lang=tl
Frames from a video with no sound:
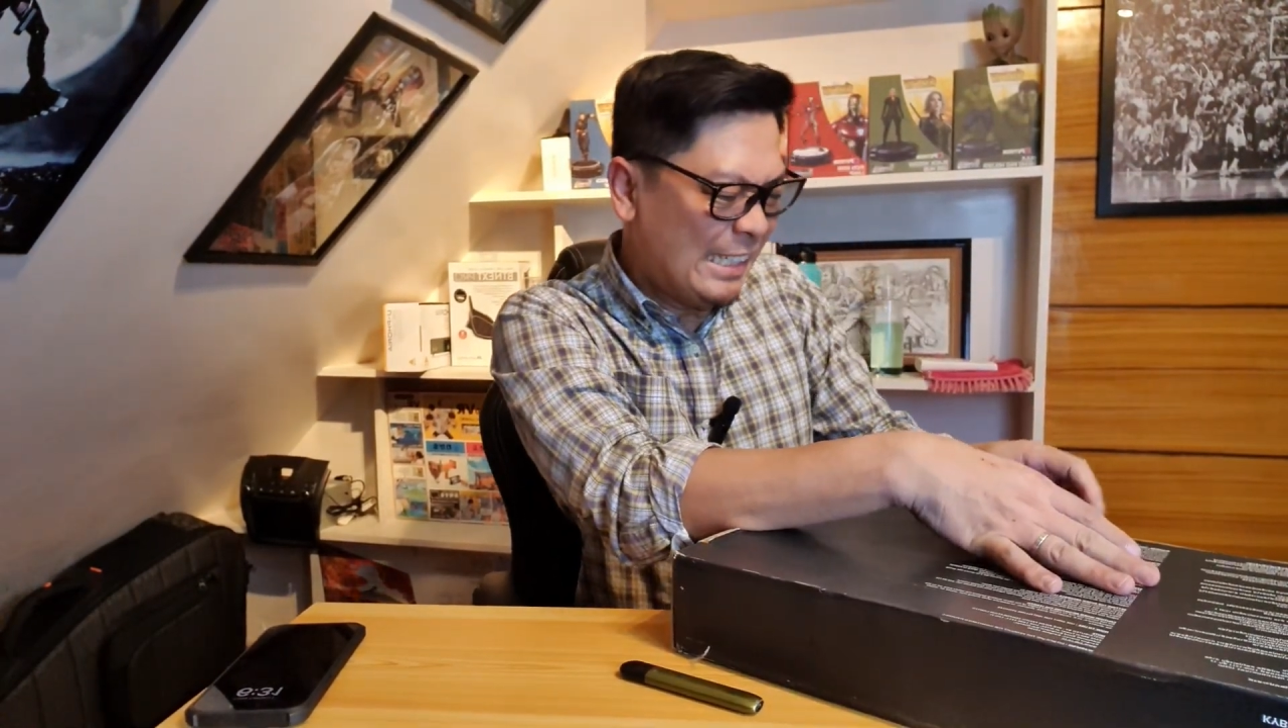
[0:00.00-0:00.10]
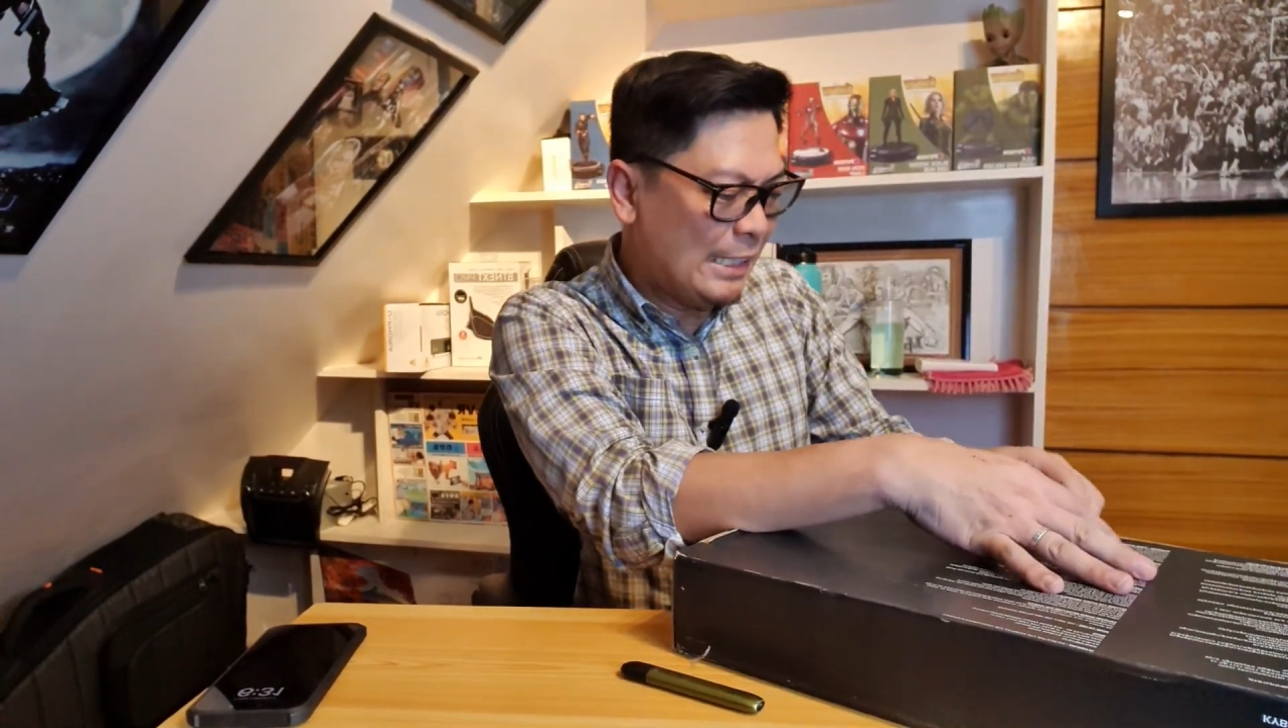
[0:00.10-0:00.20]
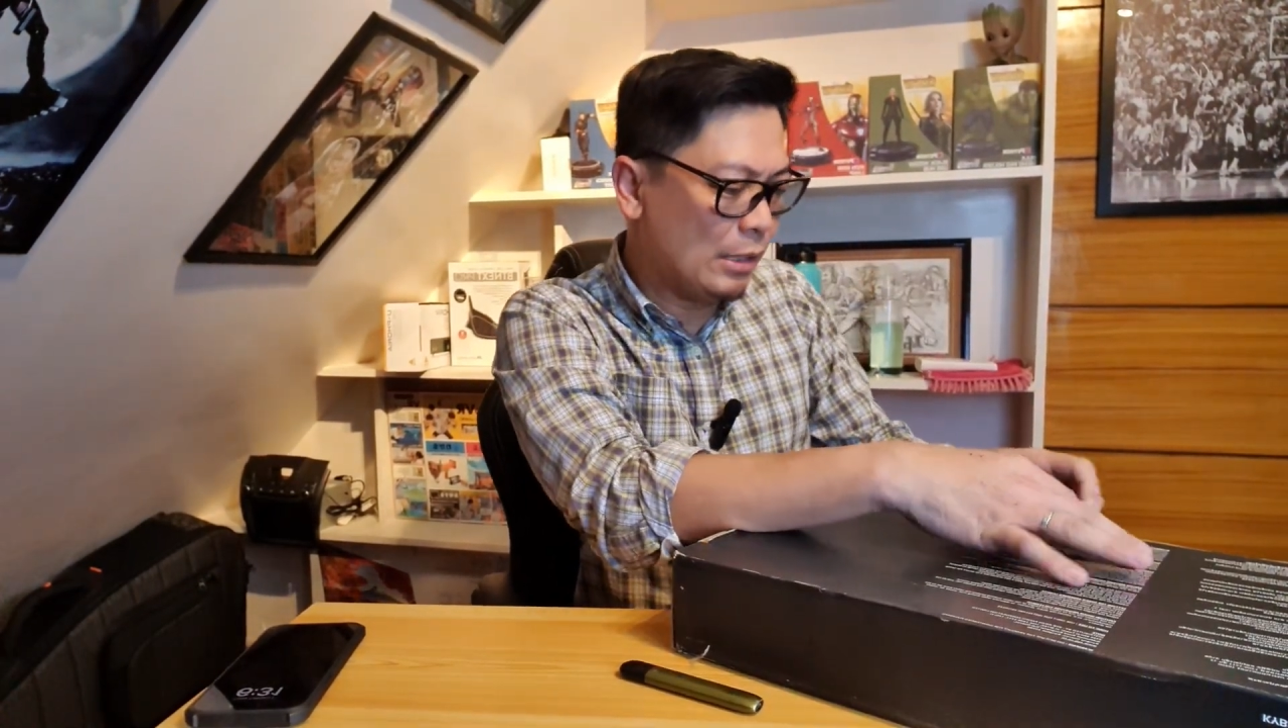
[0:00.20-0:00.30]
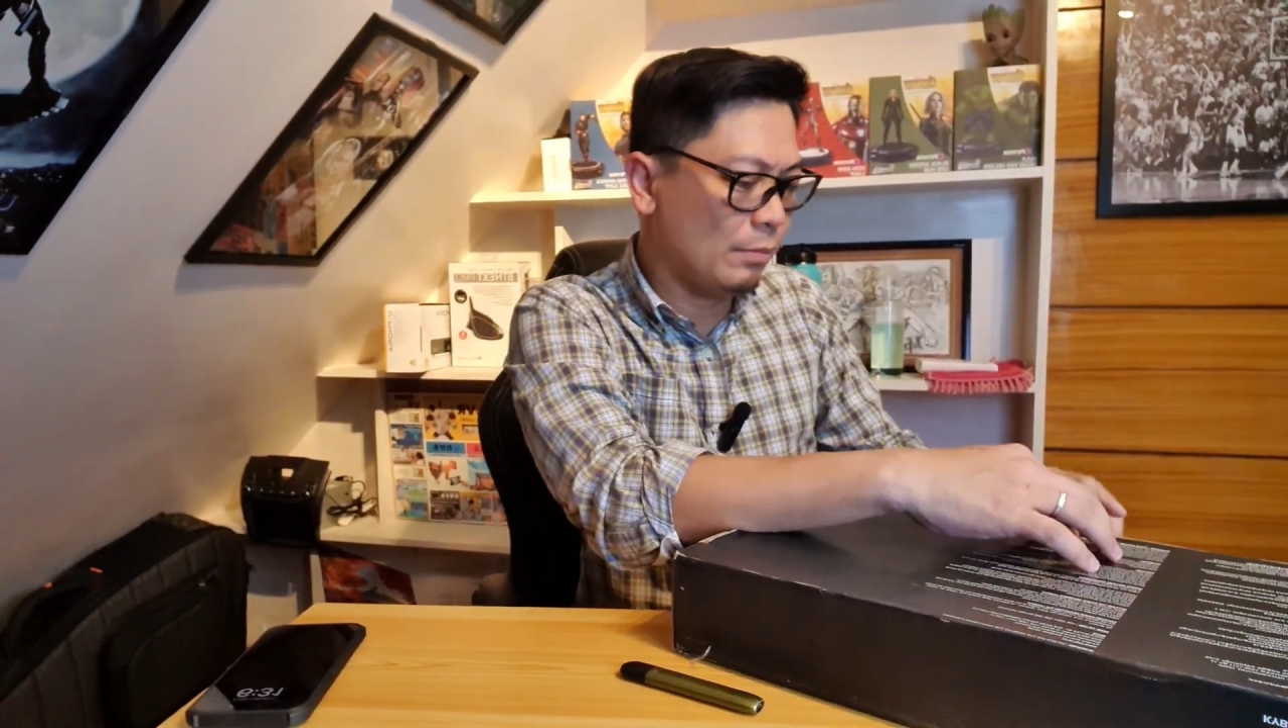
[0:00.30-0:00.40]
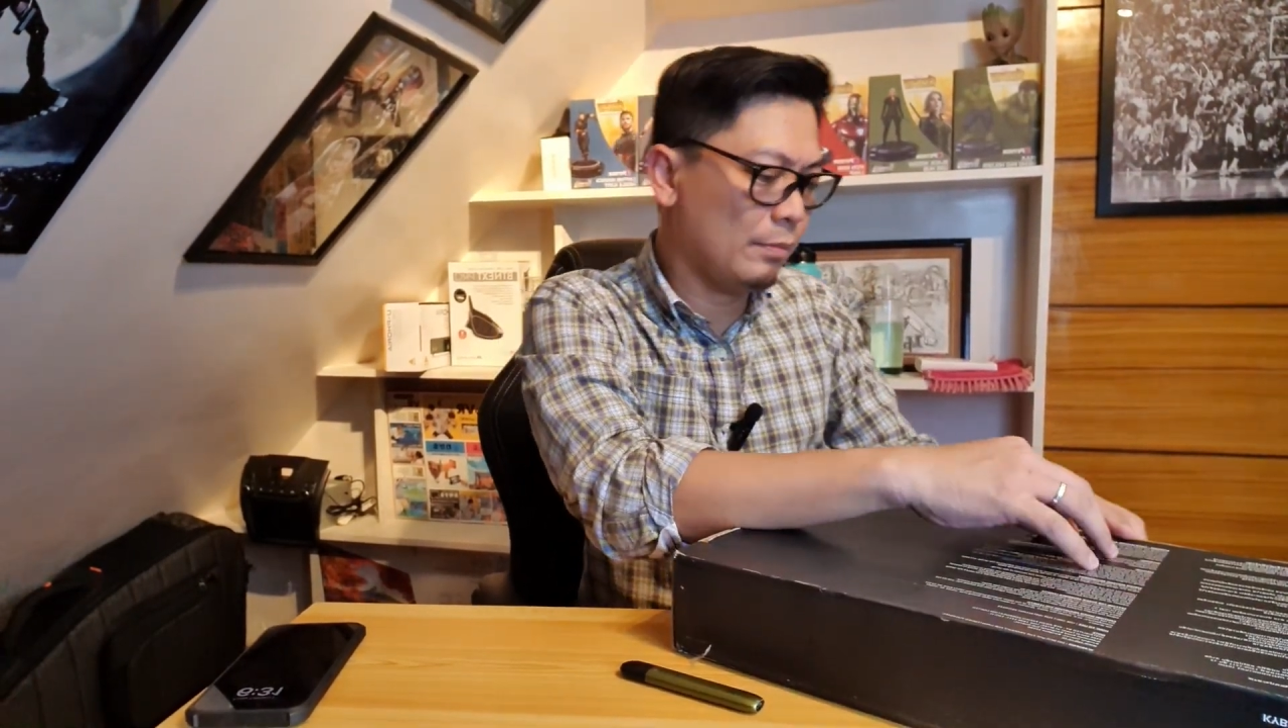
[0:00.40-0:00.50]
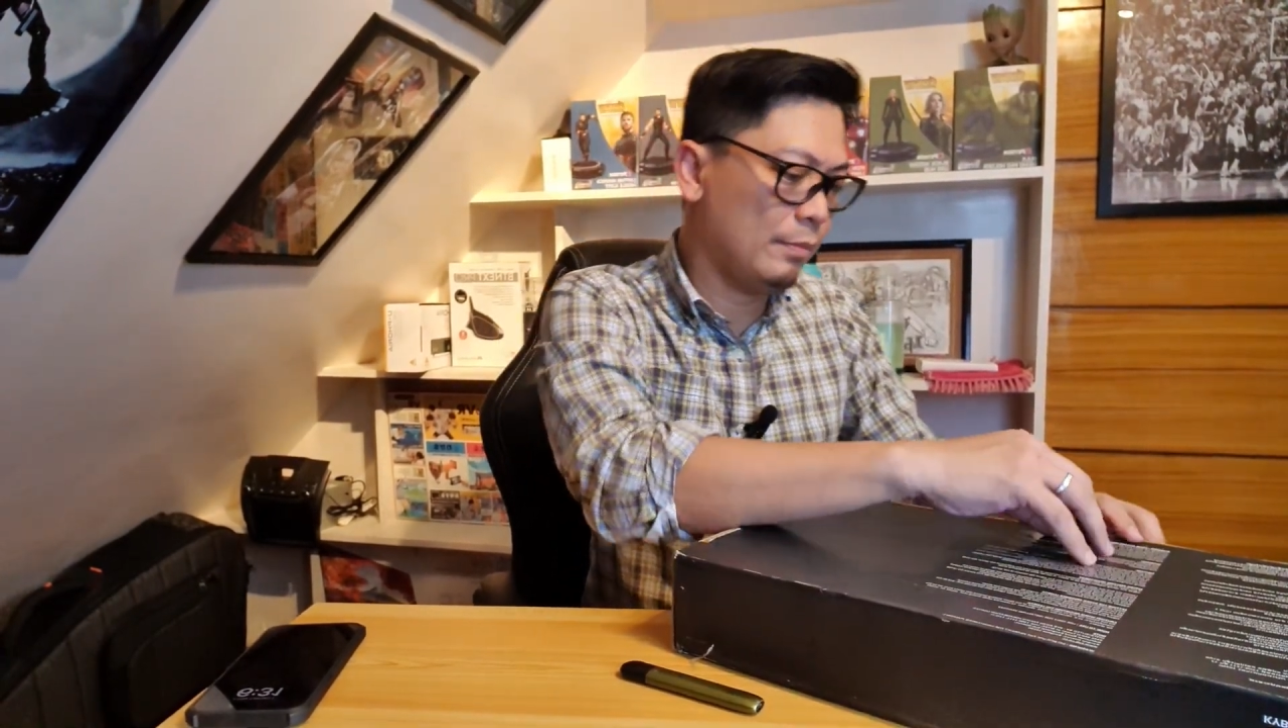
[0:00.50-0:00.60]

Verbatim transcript: Eh,